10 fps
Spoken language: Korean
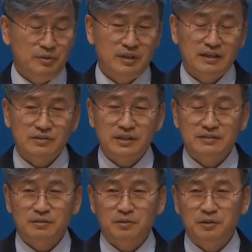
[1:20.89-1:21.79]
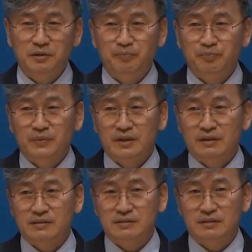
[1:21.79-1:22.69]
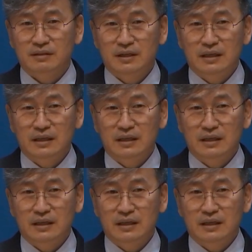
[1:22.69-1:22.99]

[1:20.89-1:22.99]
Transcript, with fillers: 본당에서 했었고요. 그래서